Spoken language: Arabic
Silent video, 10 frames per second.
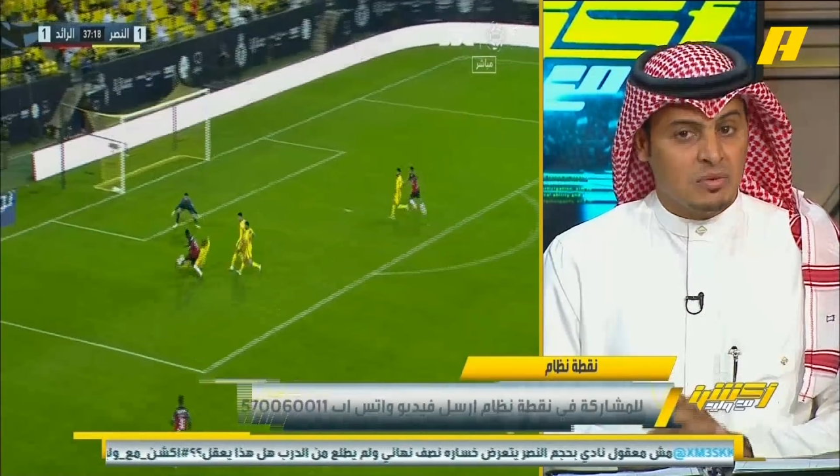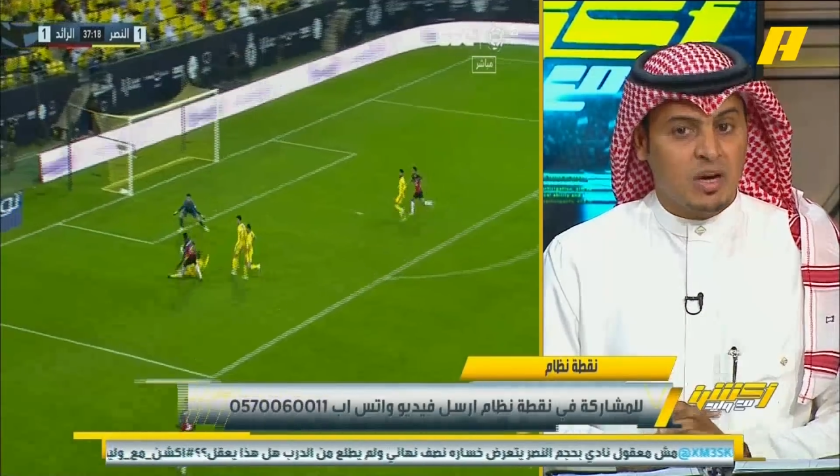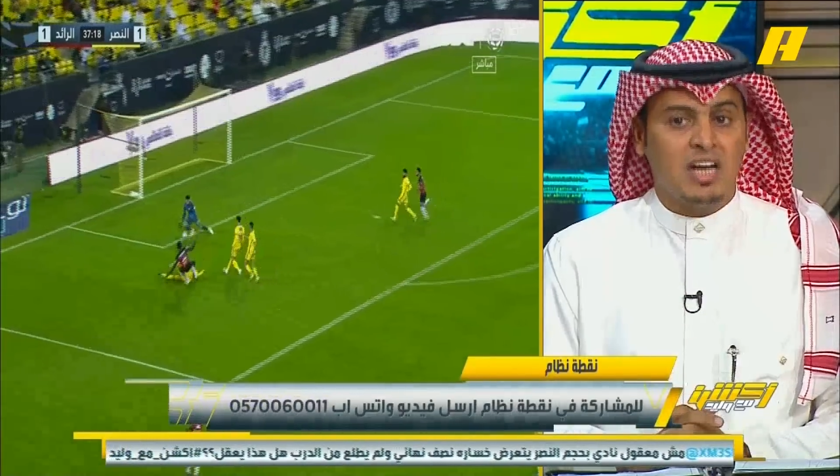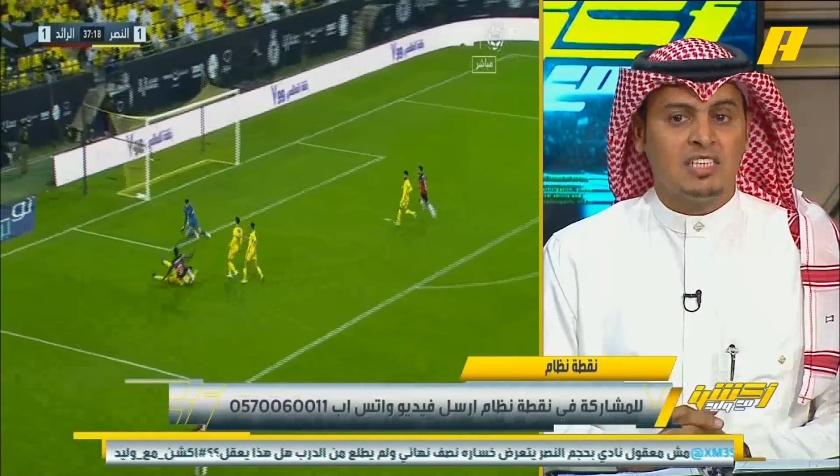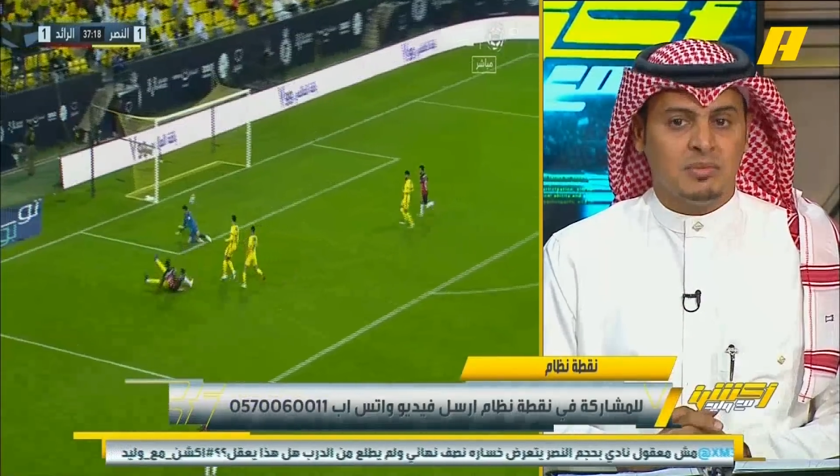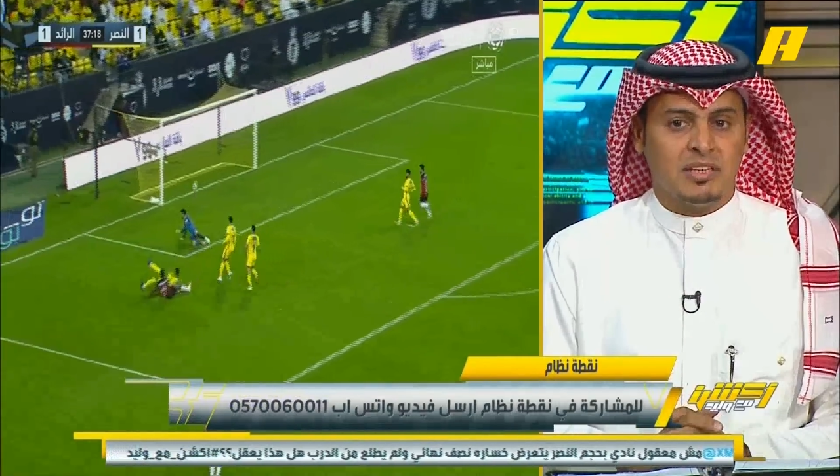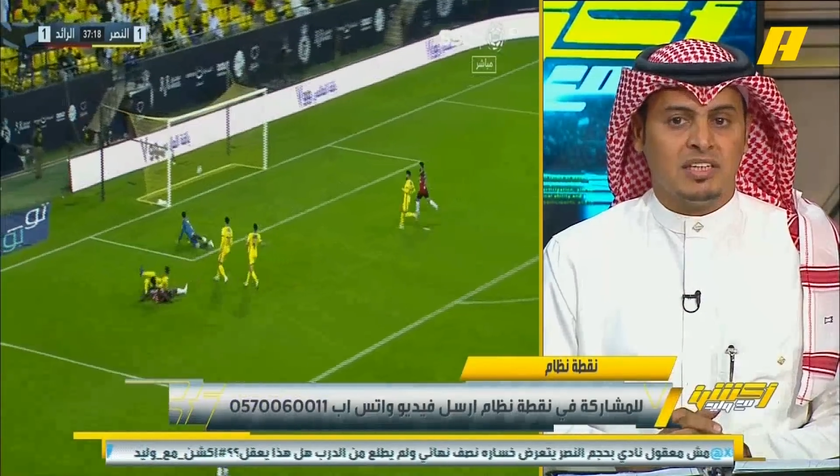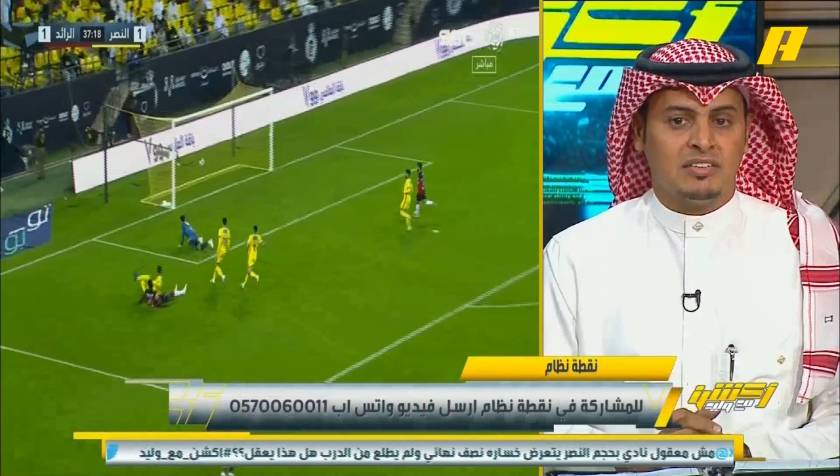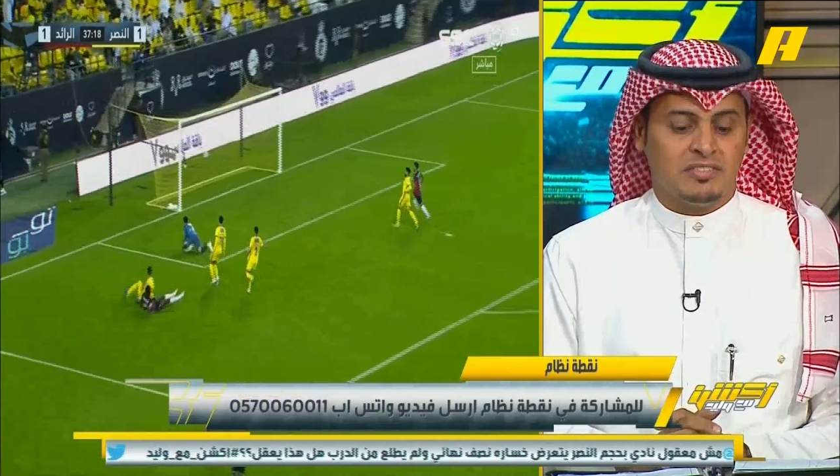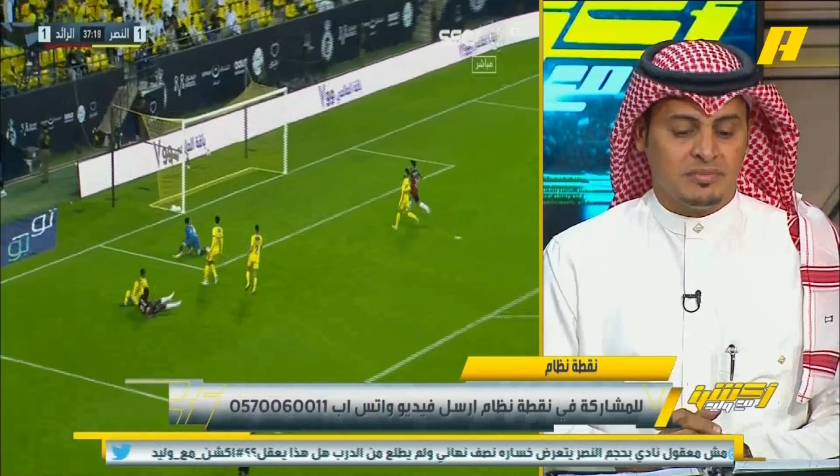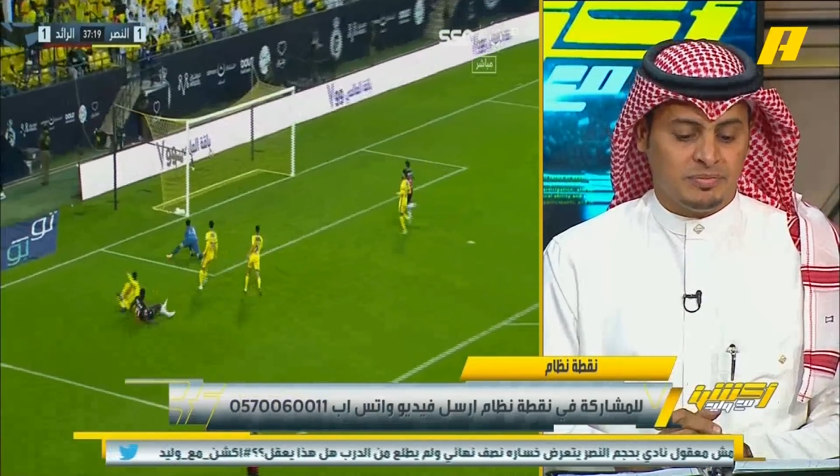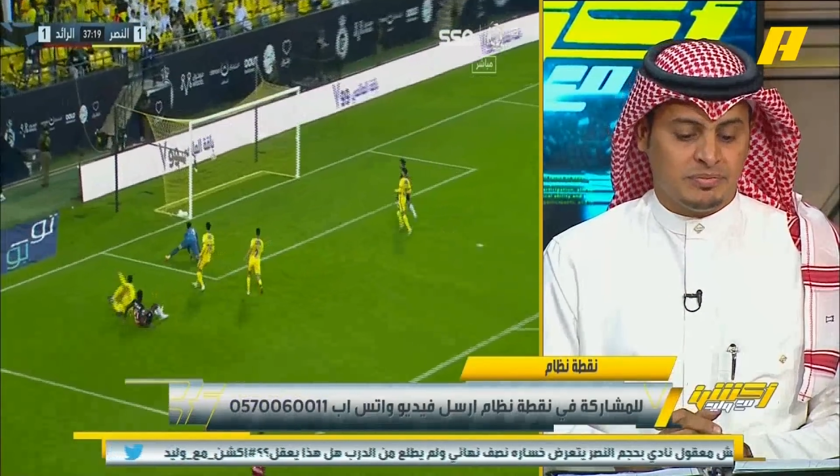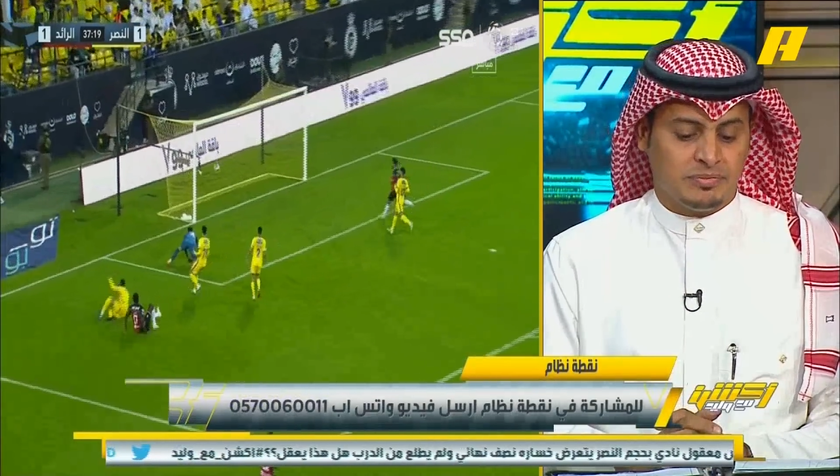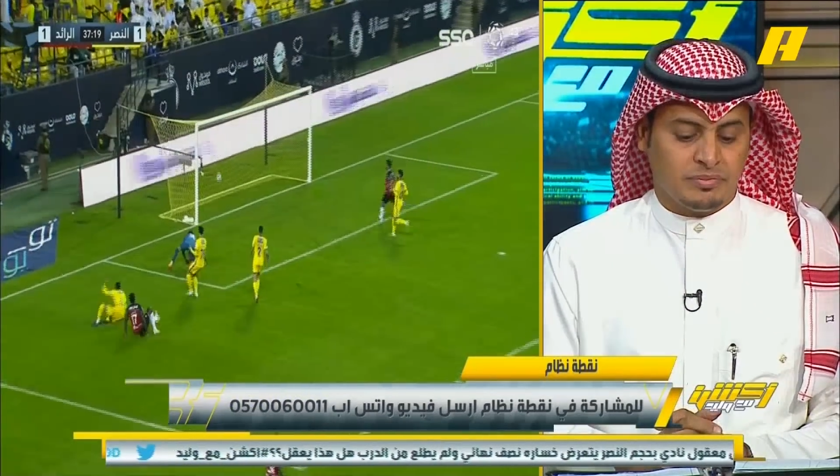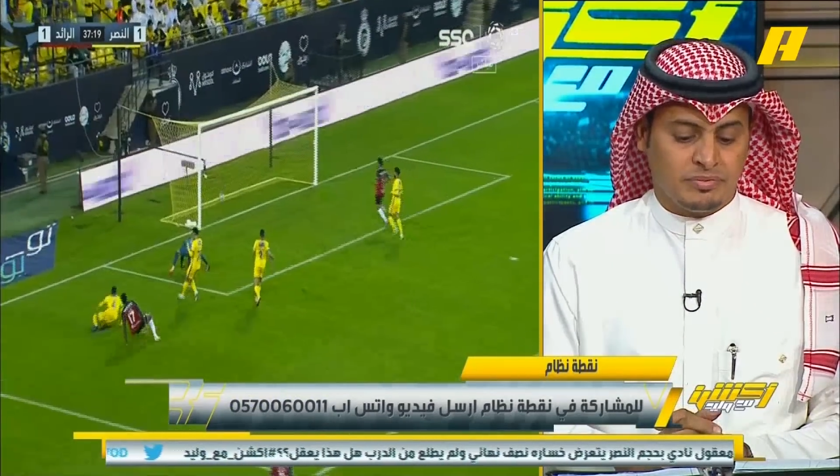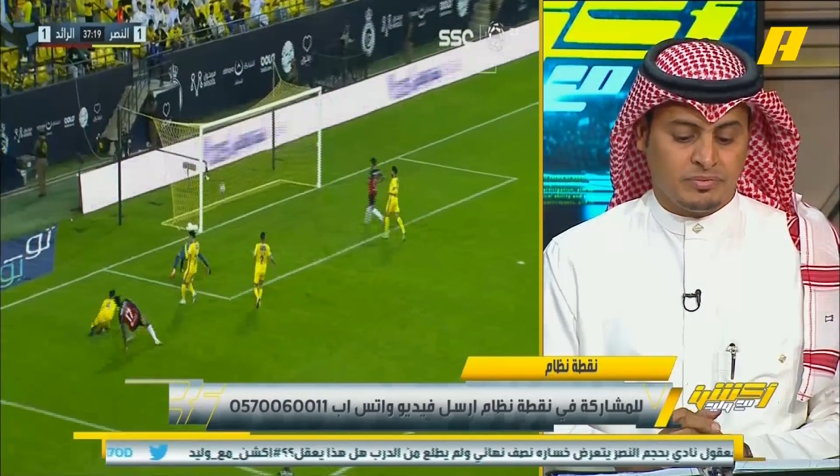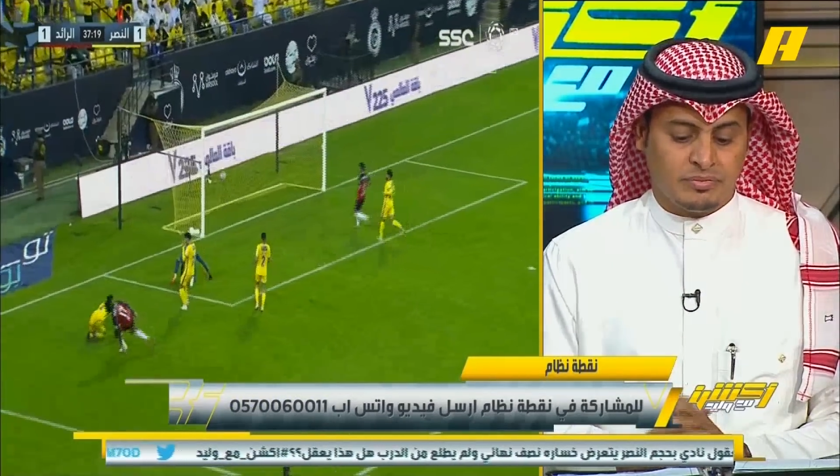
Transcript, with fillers: مهاجم هداف. كابتن